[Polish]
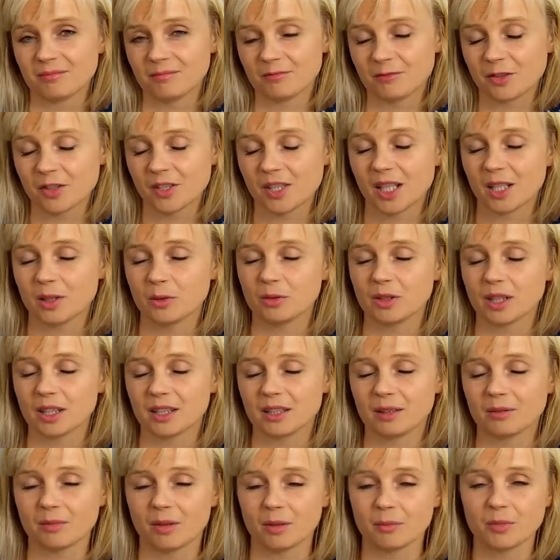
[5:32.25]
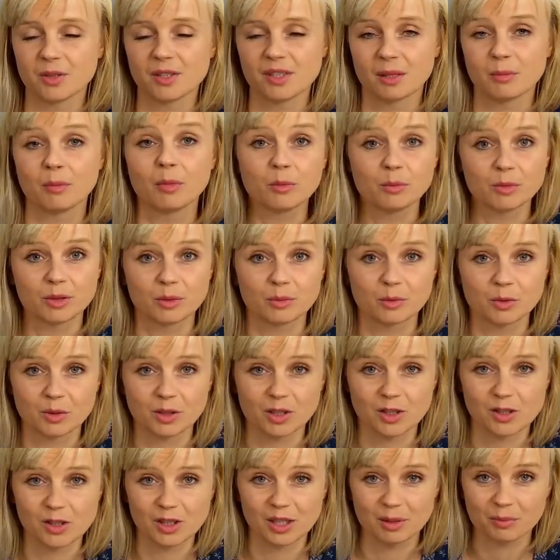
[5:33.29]
w celu takim, aby samemu na
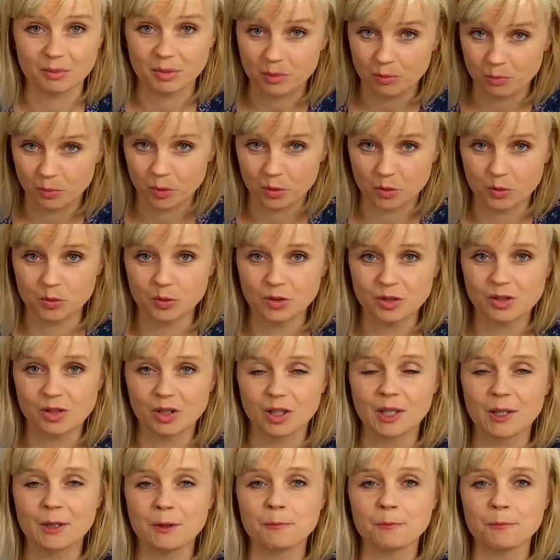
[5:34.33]
przykład się lepiej poczuć.